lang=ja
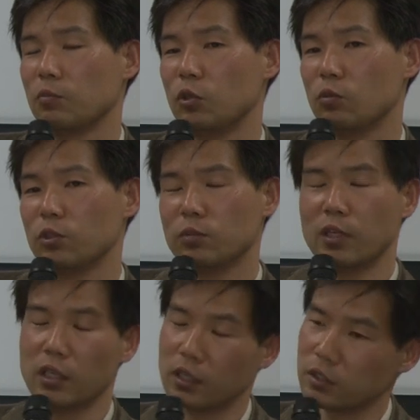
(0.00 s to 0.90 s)
実を結
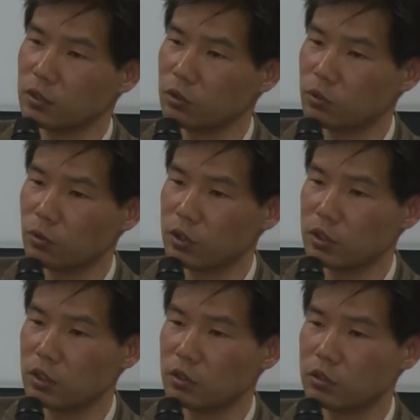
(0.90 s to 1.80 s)
ばなかったというとおか
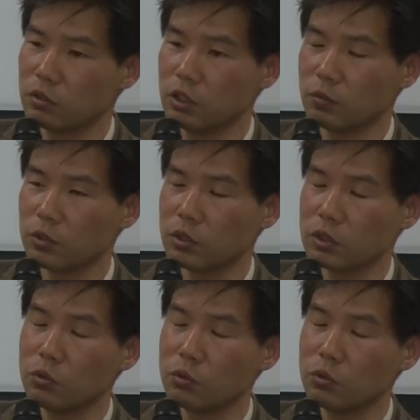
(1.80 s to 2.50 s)
しいですけど、少なくとも